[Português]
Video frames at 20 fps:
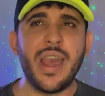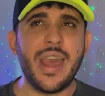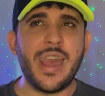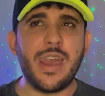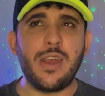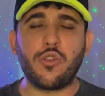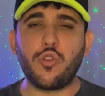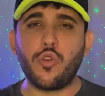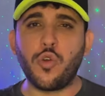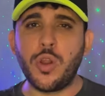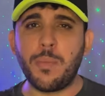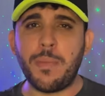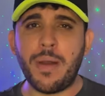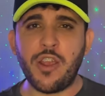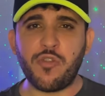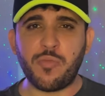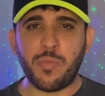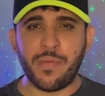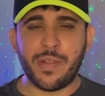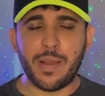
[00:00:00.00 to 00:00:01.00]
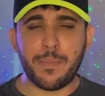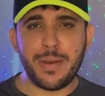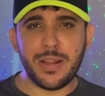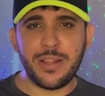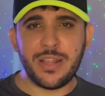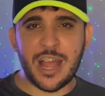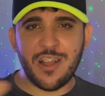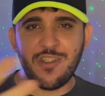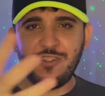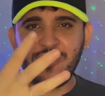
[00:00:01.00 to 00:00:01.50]
é toda uma
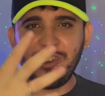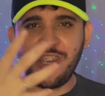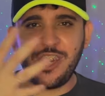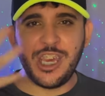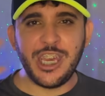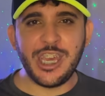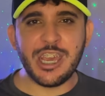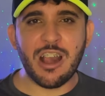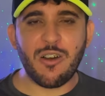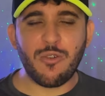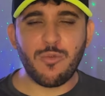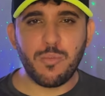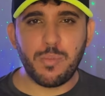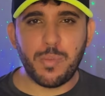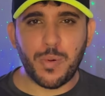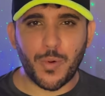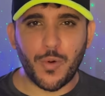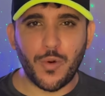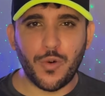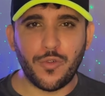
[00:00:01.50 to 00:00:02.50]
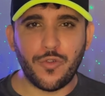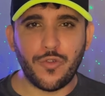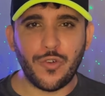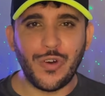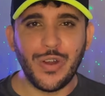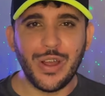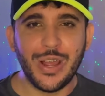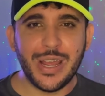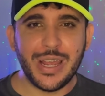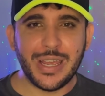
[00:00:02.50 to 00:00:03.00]
responsabilidade de guiar um povo